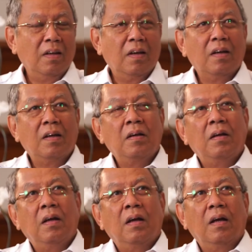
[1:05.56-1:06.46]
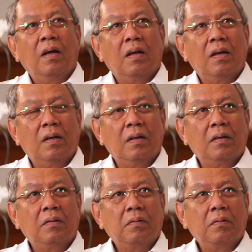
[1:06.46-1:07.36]
Iya,
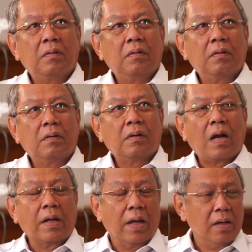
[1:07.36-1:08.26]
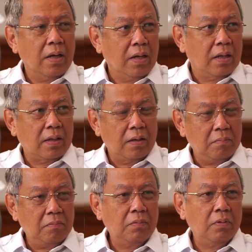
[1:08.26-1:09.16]
uh, rangkaian
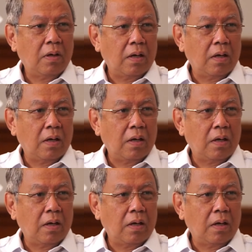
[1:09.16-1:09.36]
kegiatan